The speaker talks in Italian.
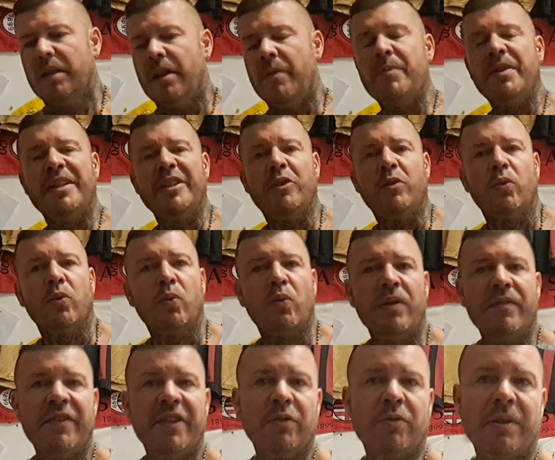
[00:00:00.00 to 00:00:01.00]
mi dicono
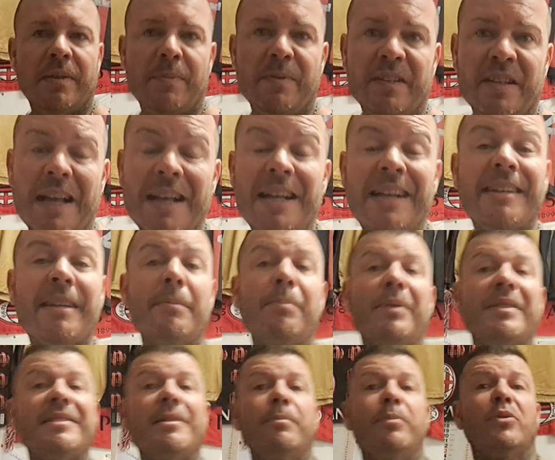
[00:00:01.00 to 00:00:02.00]
qua in Veneto che ha anche il
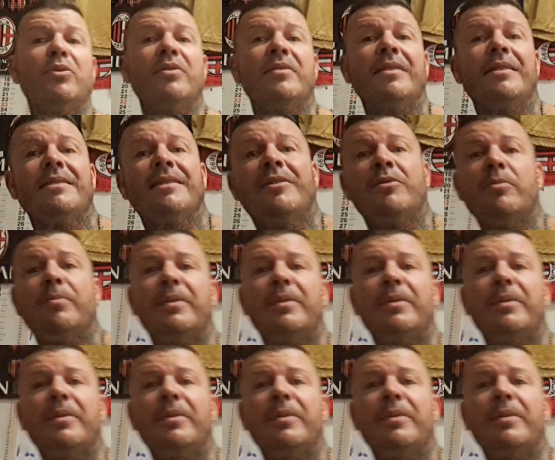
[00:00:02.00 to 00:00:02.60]
passaporto italiano